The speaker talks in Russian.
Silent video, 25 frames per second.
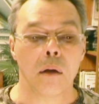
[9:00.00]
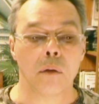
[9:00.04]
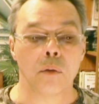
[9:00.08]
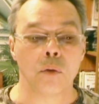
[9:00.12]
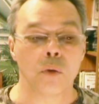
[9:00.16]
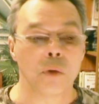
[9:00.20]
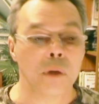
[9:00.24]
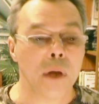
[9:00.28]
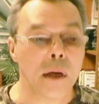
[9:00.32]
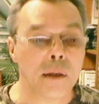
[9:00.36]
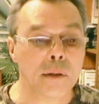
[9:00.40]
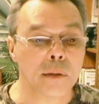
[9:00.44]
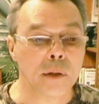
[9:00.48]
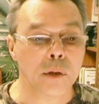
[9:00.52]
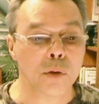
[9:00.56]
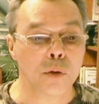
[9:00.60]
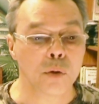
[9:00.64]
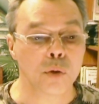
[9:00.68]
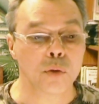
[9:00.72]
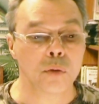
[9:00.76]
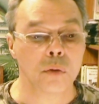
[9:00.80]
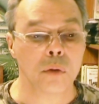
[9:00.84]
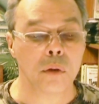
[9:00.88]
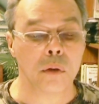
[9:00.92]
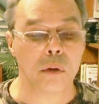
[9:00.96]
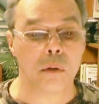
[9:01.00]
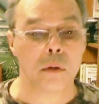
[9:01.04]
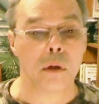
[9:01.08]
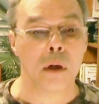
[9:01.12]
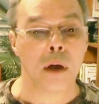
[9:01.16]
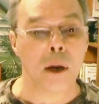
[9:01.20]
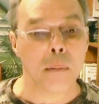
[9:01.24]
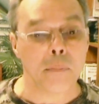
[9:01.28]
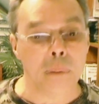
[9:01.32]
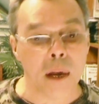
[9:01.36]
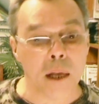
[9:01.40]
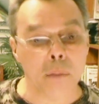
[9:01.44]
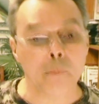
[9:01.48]
Но я скажу, что,
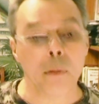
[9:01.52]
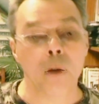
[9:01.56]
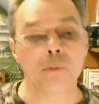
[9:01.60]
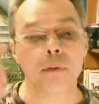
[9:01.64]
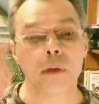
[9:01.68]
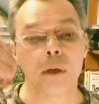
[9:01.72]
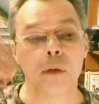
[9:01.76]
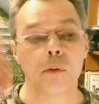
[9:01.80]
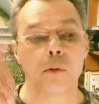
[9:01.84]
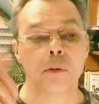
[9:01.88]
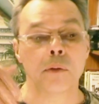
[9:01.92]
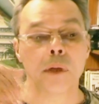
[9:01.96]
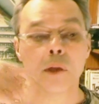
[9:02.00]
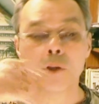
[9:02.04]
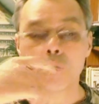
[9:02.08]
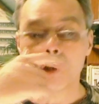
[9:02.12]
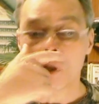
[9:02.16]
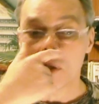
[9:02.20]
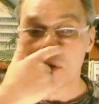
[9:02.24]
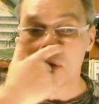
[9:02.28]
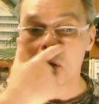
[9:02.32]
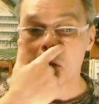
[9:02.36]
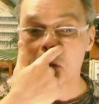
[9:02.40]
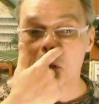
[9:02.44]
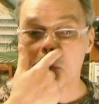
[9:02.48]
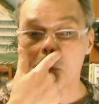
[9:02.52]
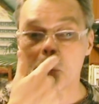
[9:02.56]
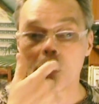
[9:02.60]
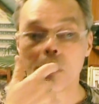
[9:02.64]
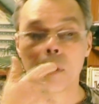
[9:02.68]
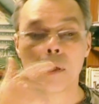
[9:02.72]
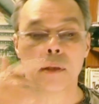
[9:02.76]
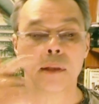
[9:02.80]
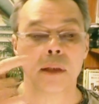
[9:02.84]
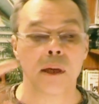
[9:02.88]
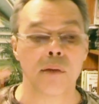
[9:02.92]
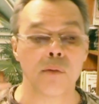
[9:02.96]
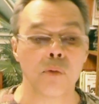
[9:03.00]
опять повторюсь, да, человек живет
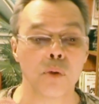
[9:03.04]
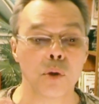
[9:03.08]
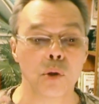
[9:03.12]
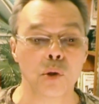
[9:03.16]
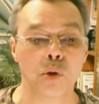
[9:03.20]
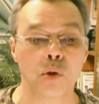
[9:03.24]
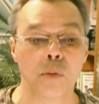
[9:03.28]
для того,